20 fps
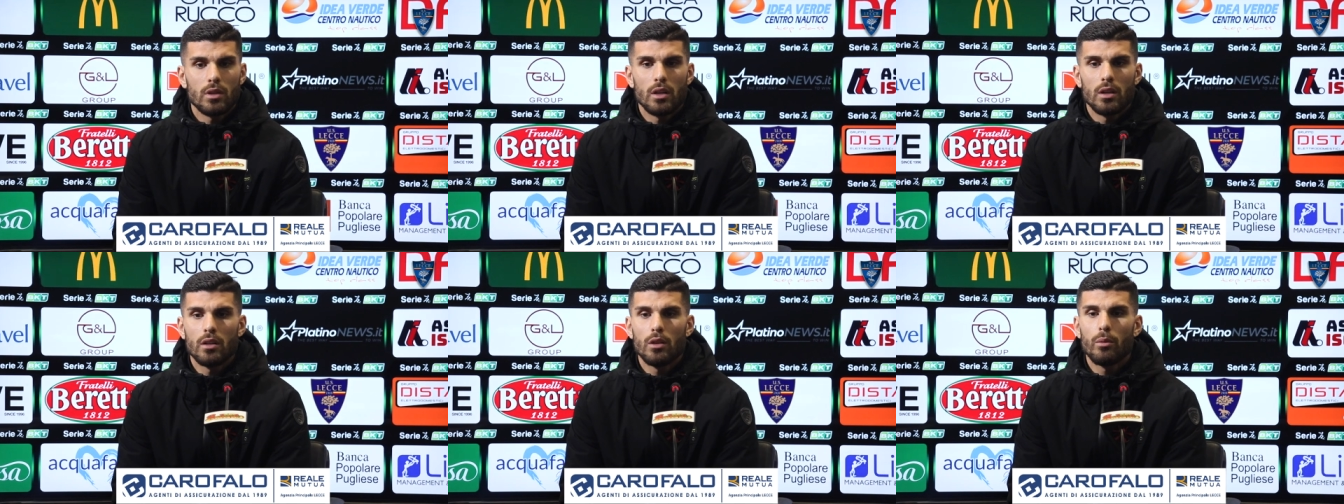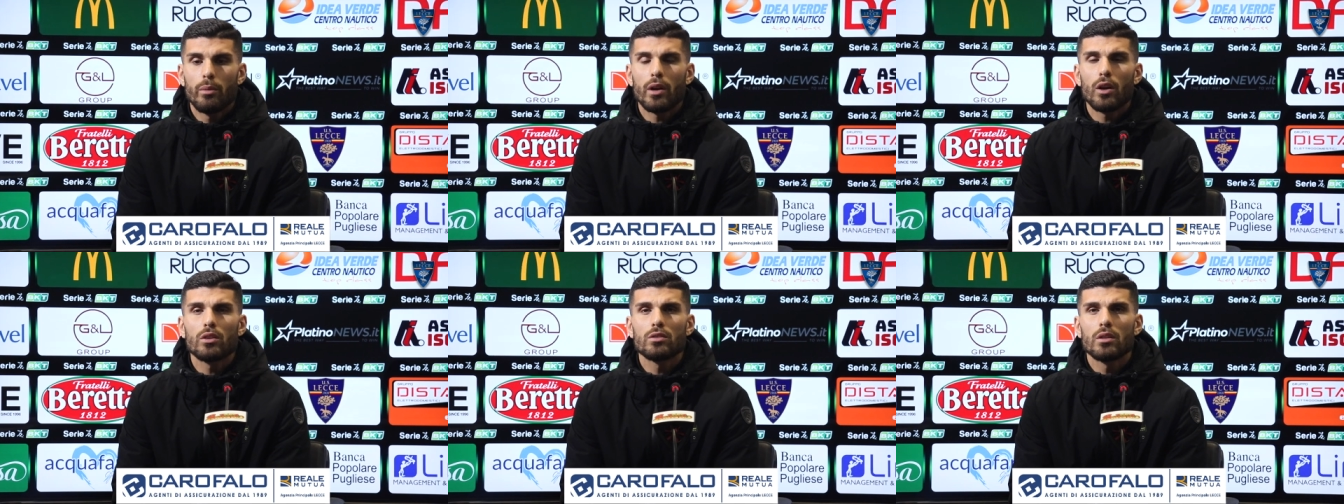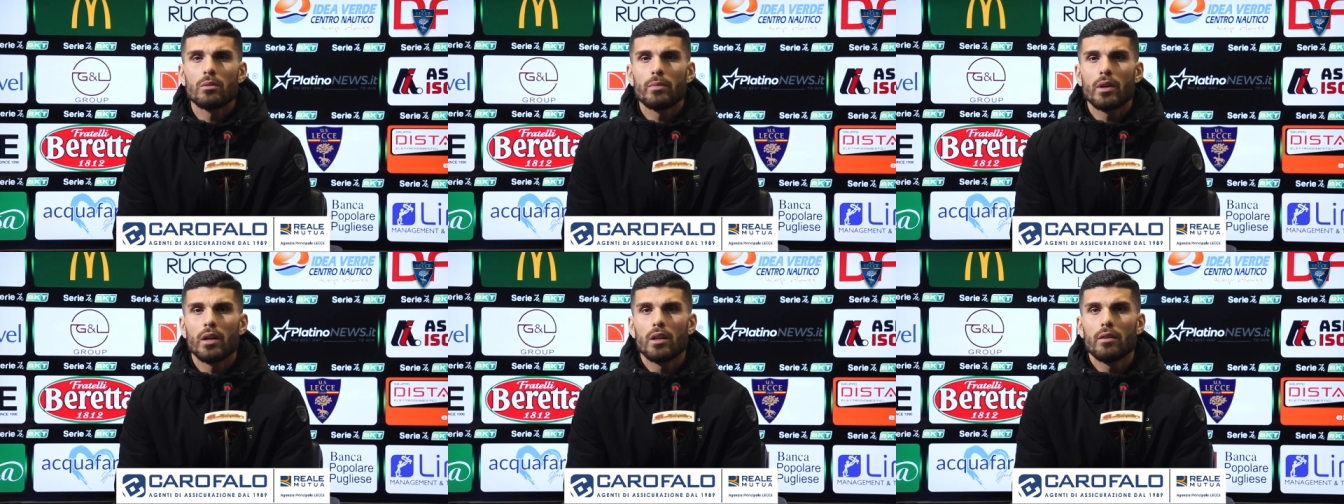io parlo
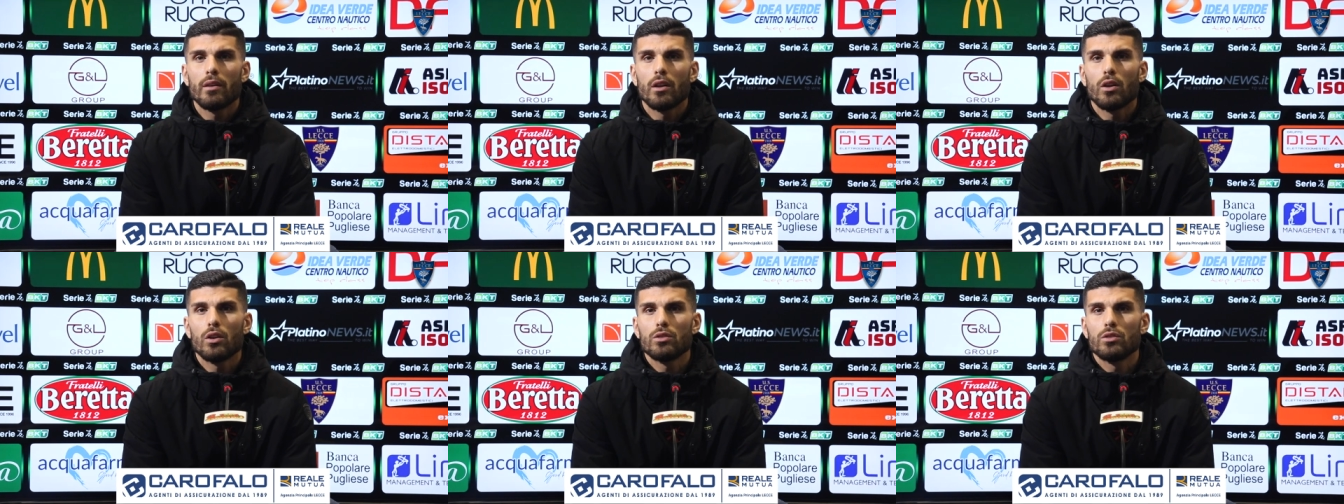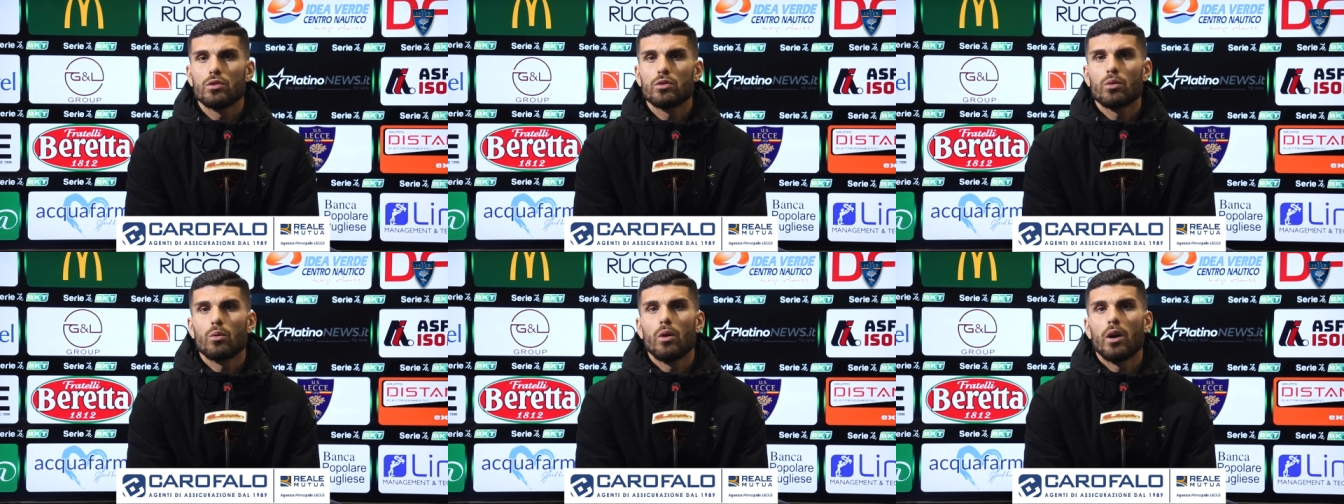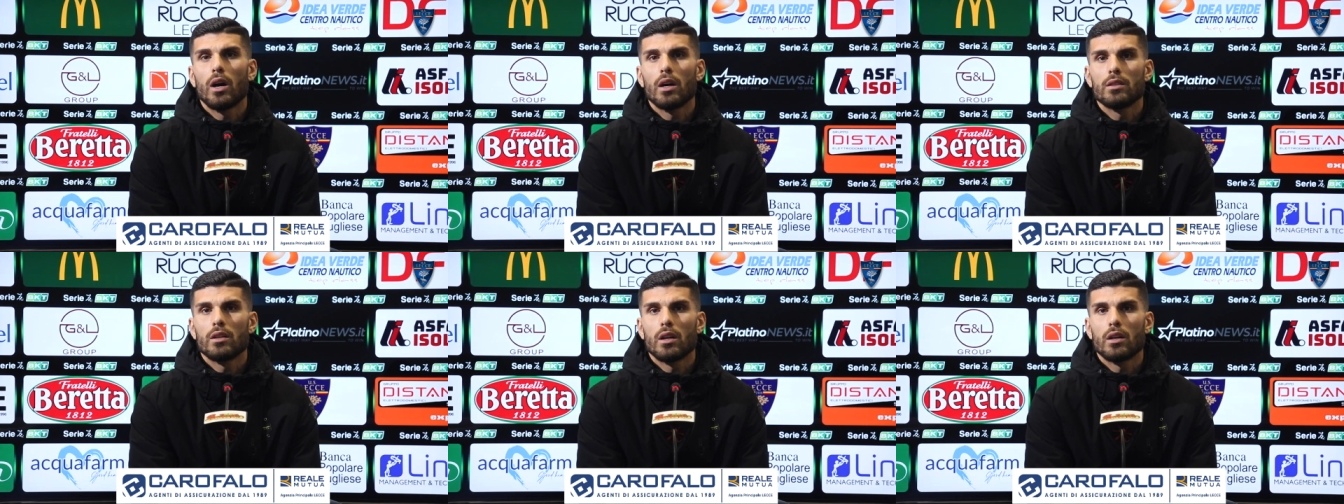sempre a livello di
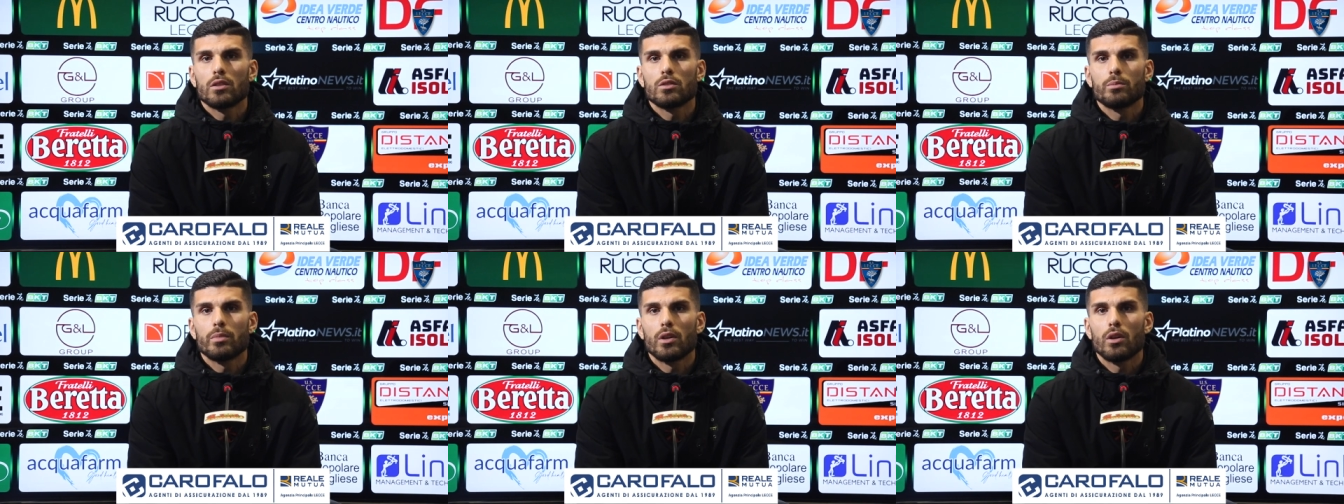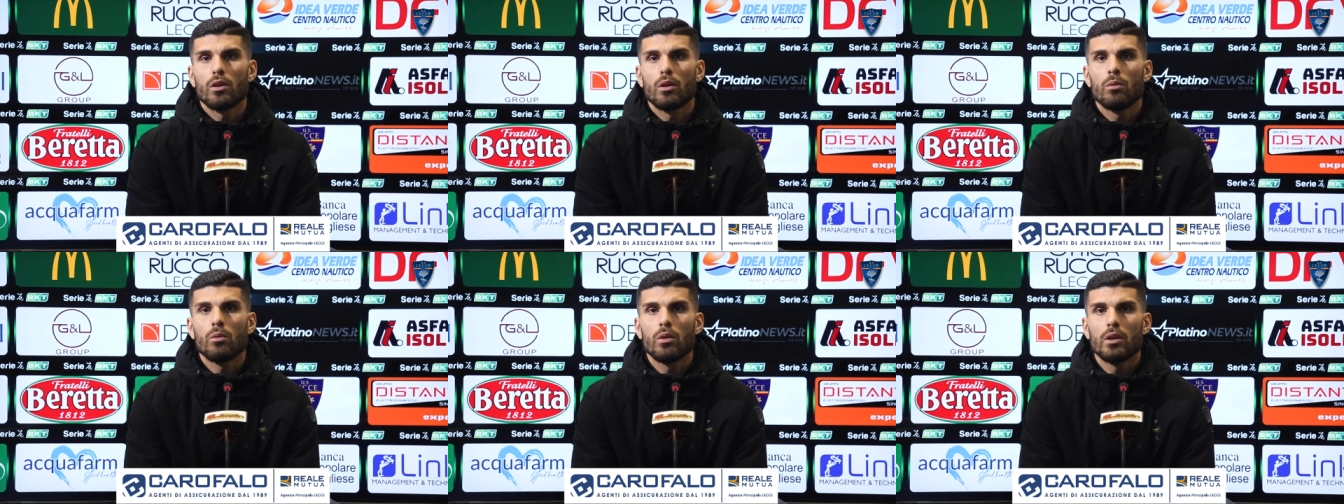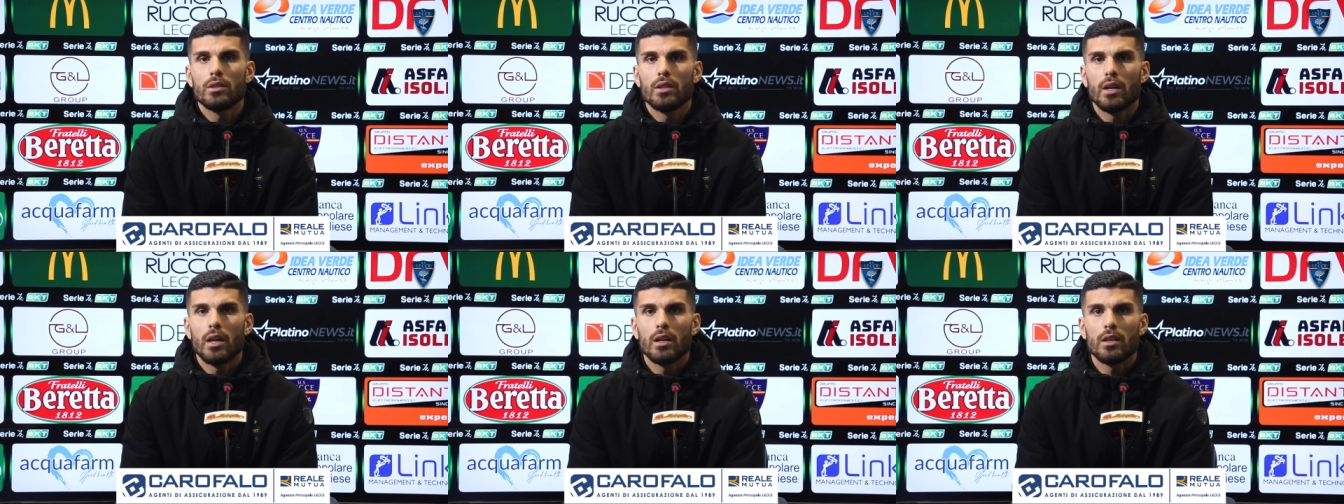squadra, spero comunque
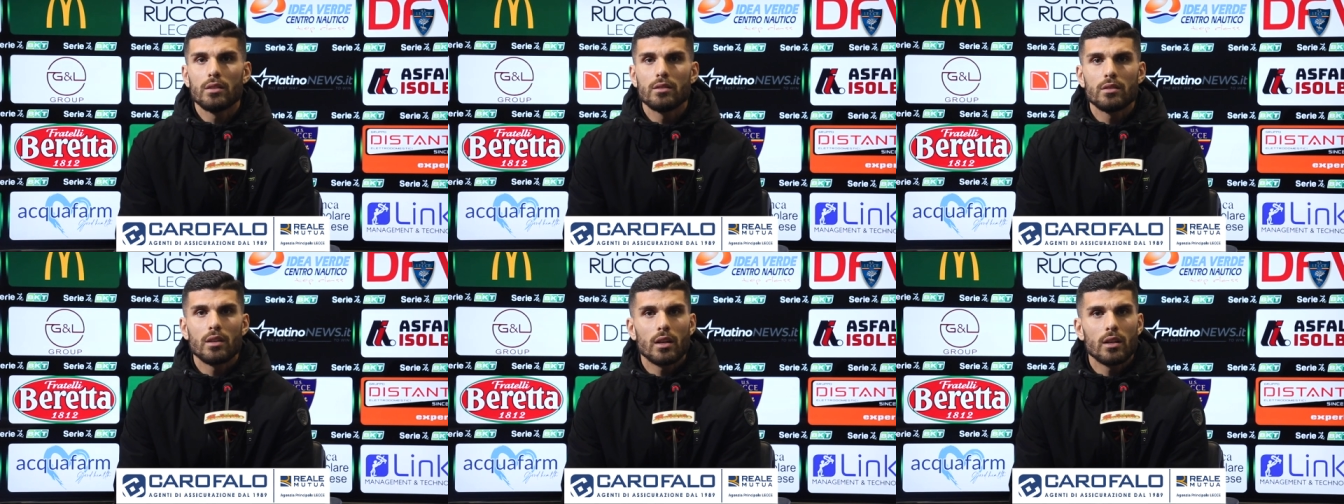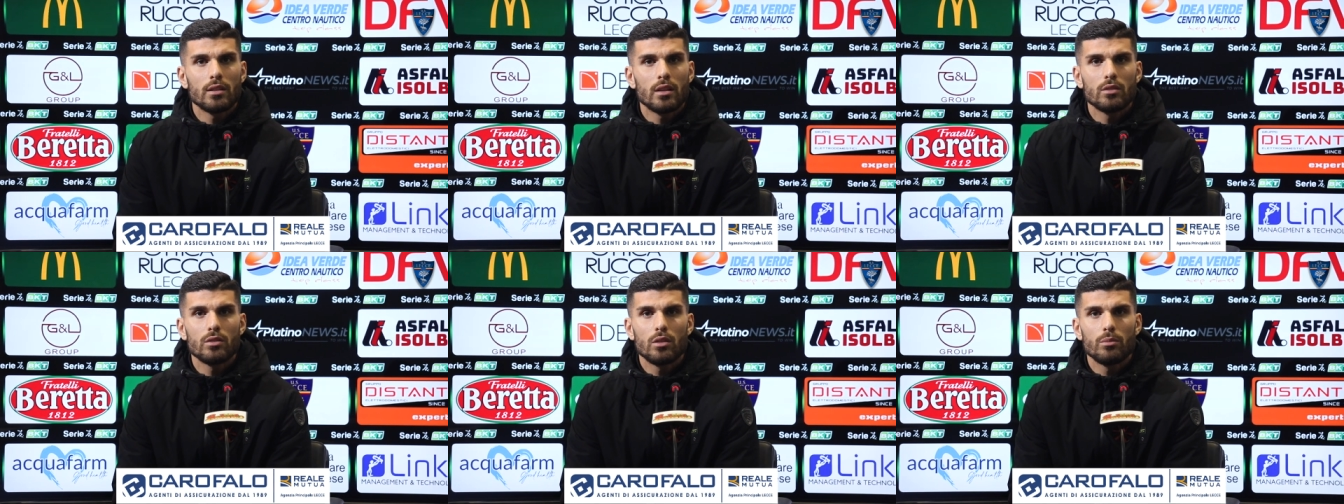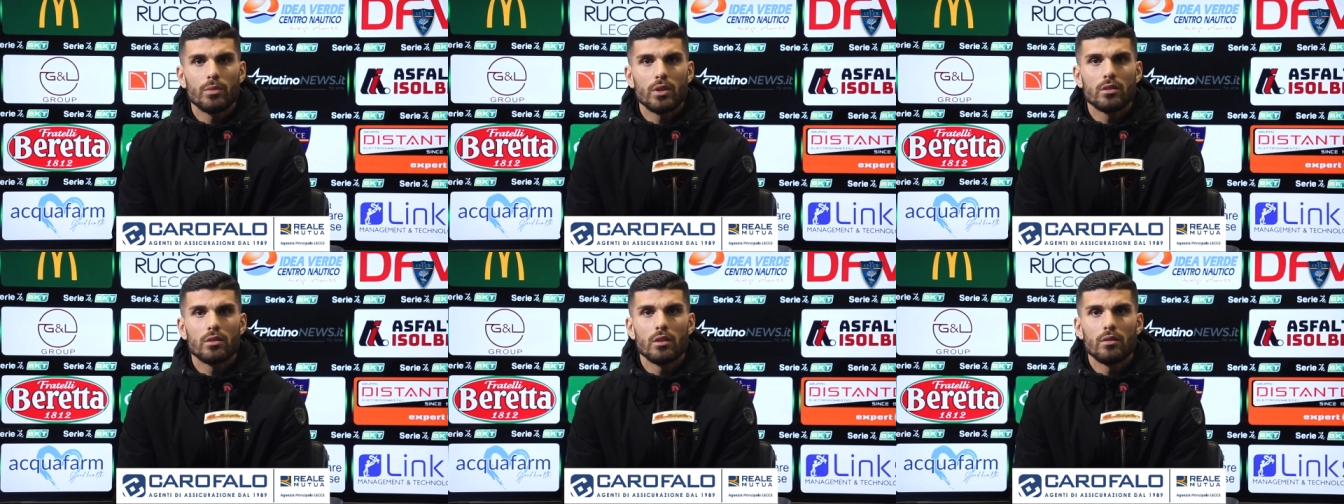di realizzare tanti
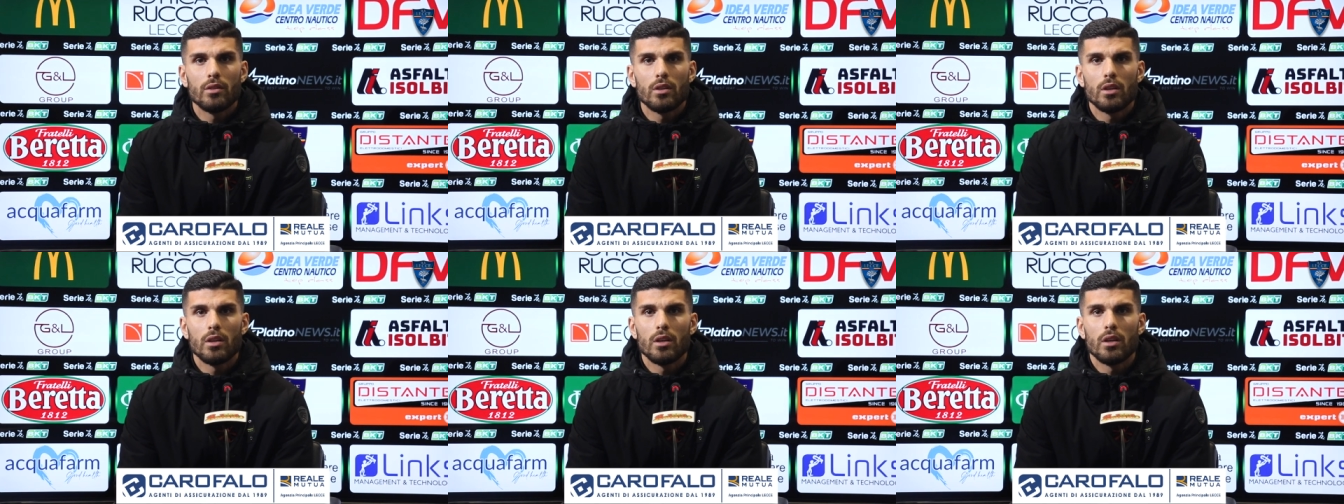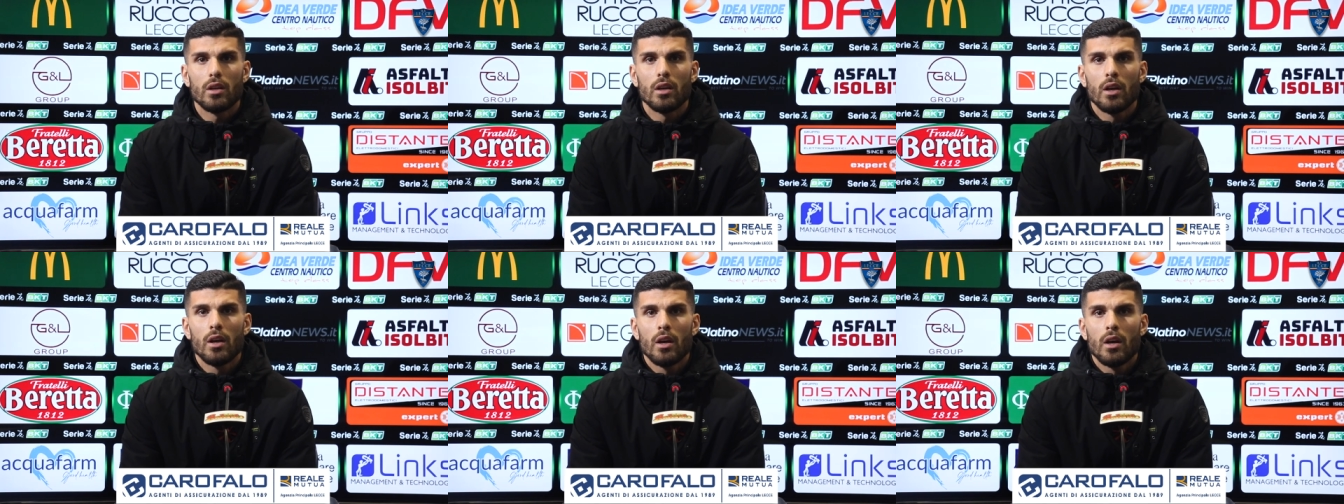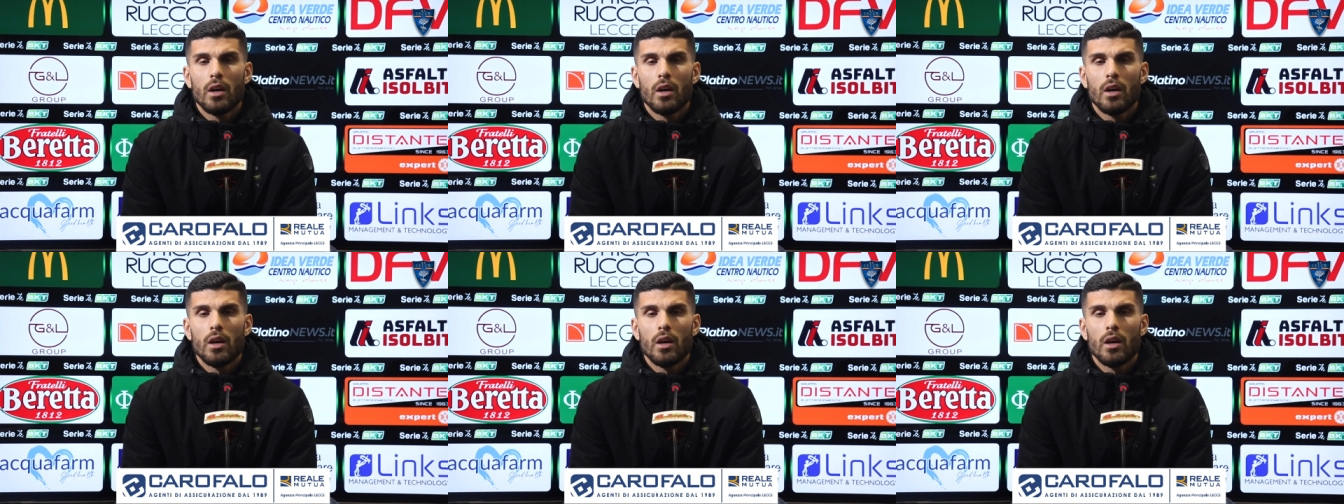obiettivi,